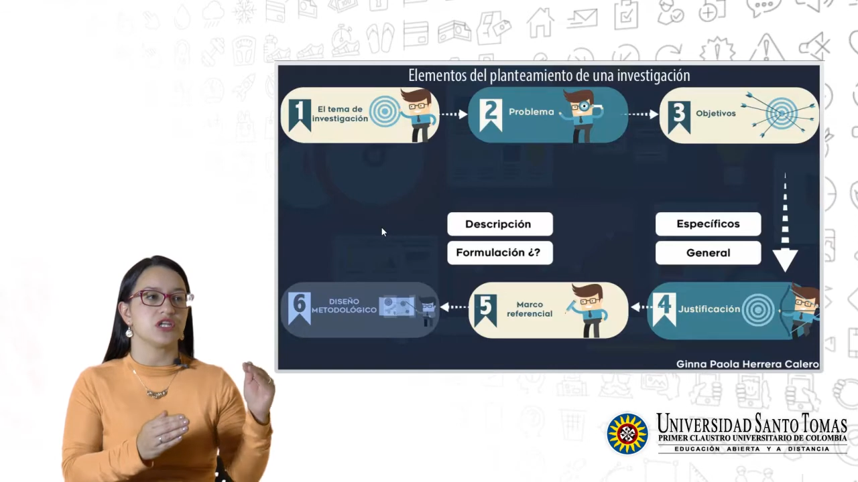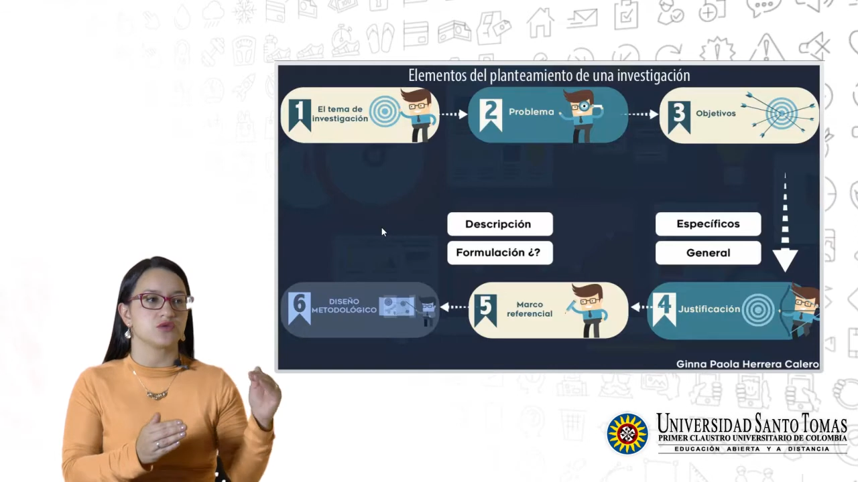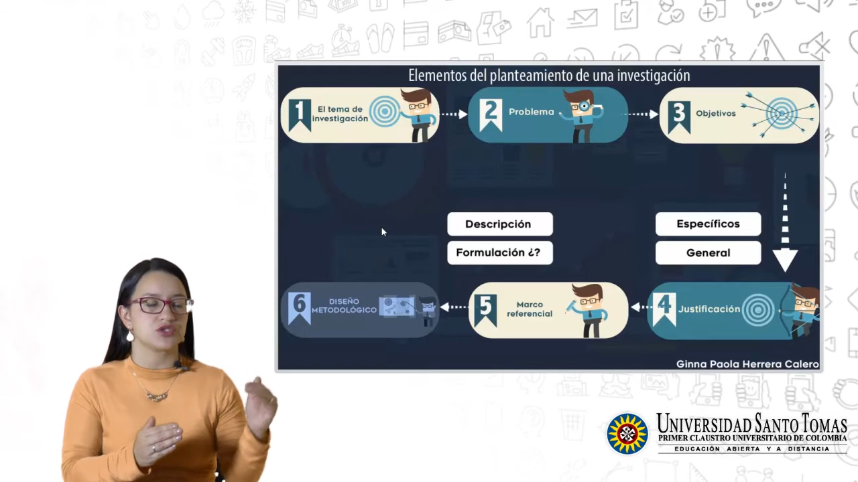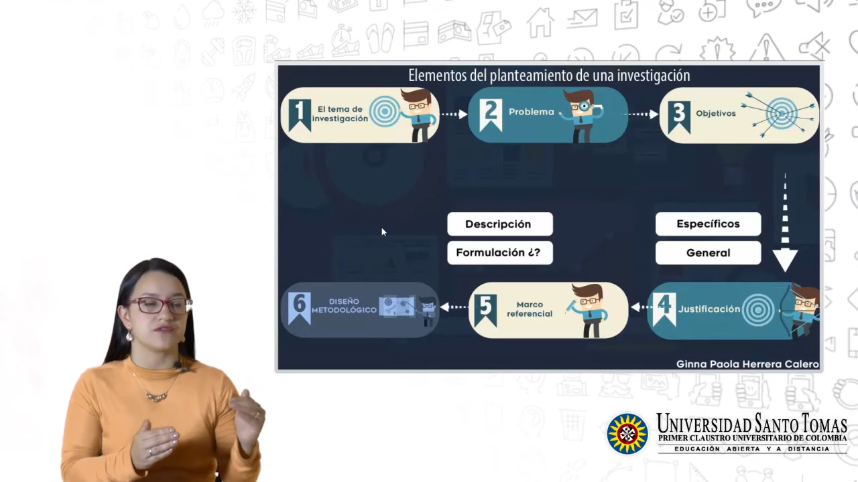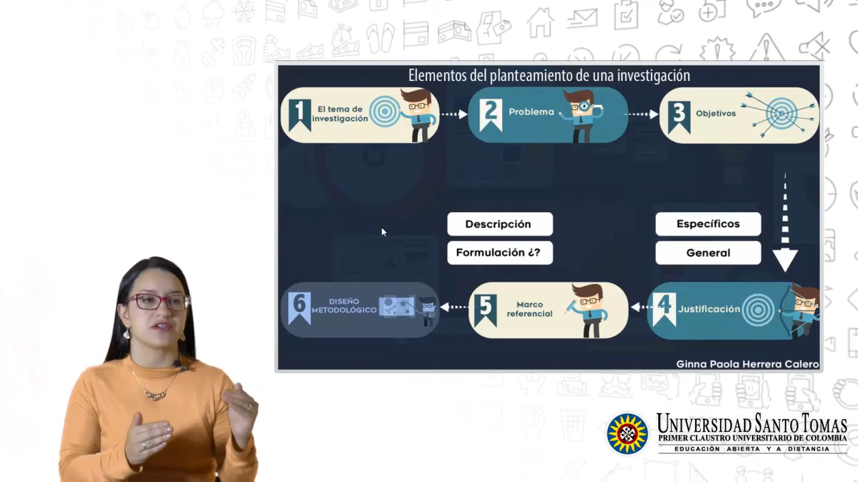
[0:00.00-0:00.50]
y la
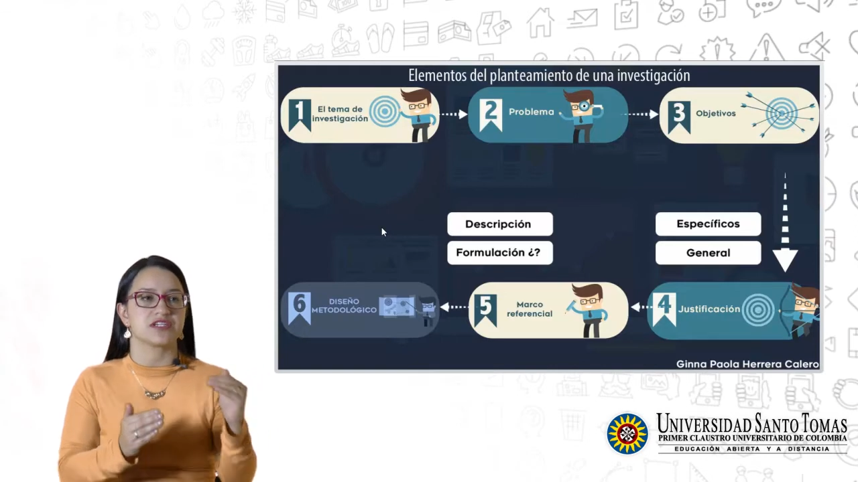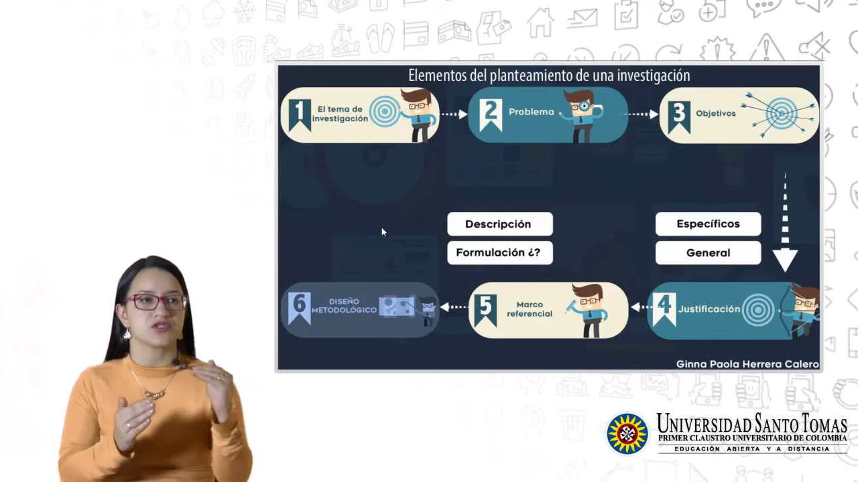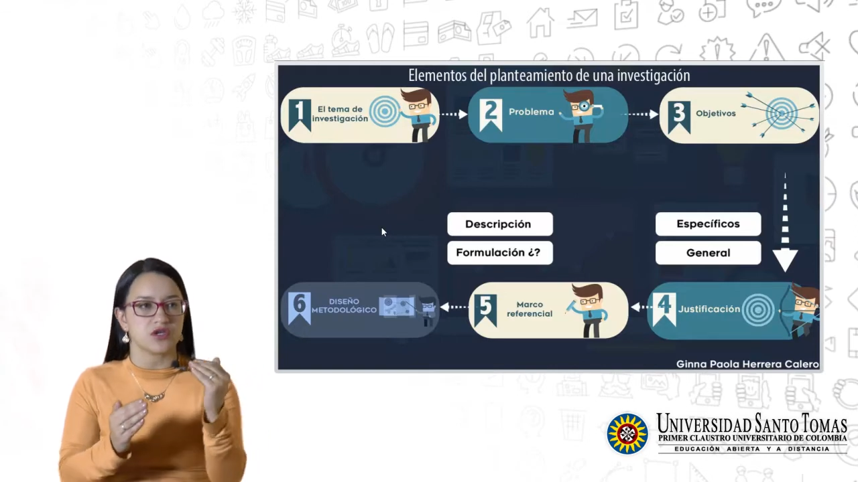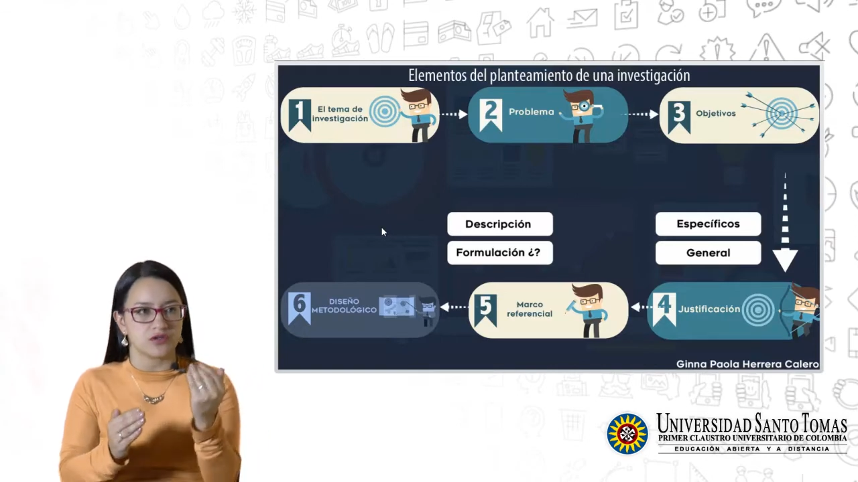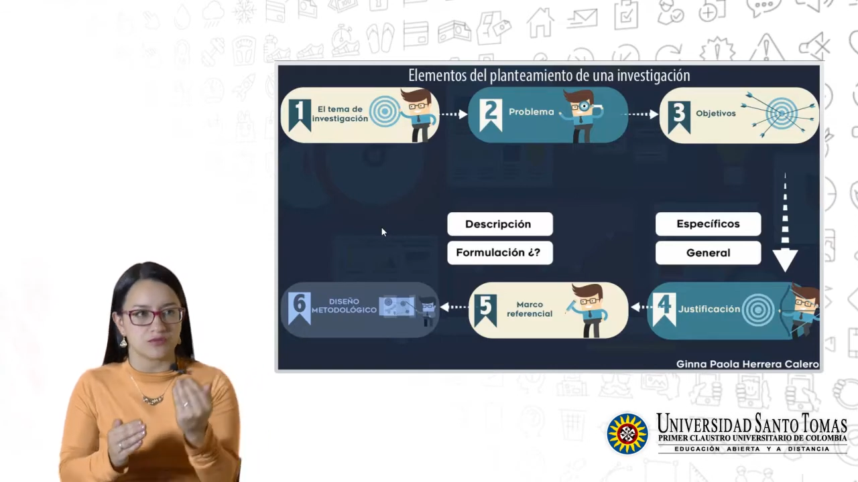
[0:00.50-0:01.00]

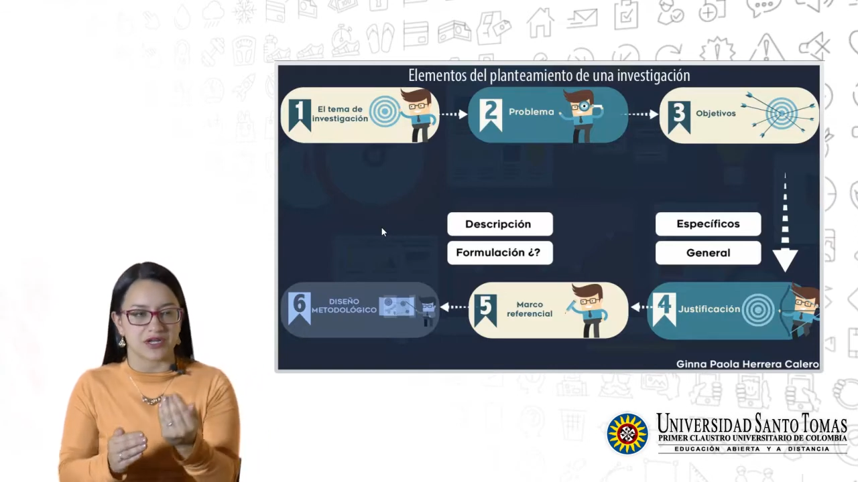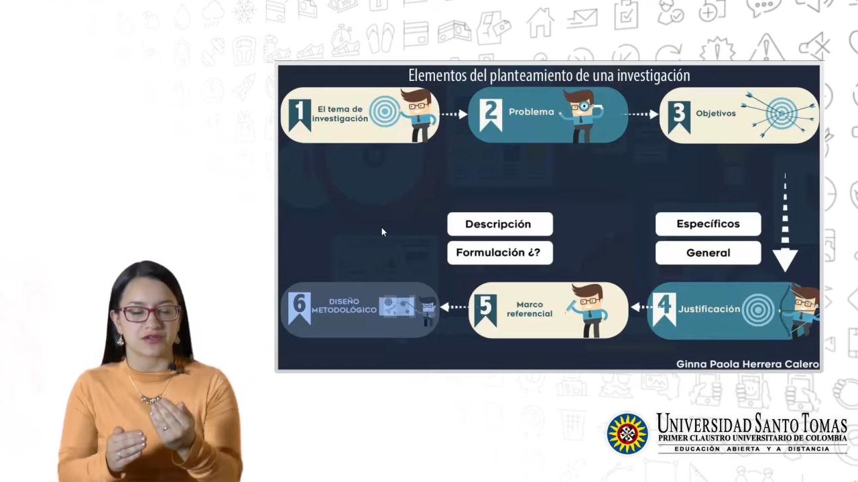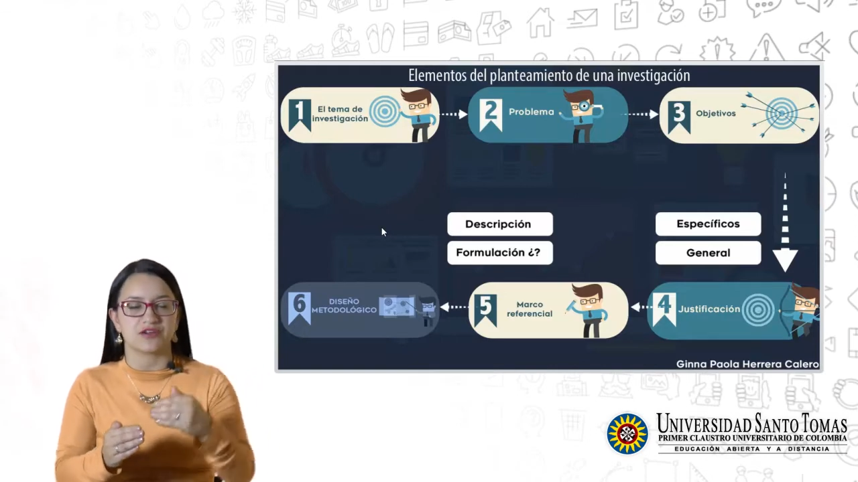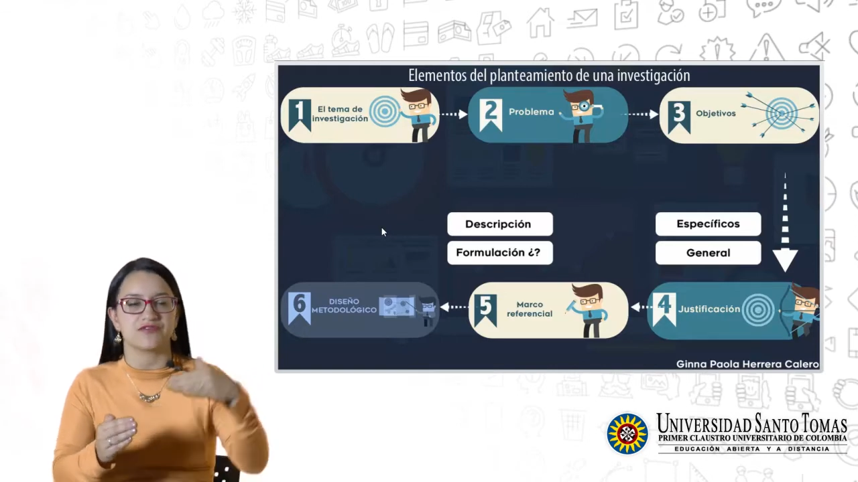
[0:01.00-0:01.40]
justificación, un marco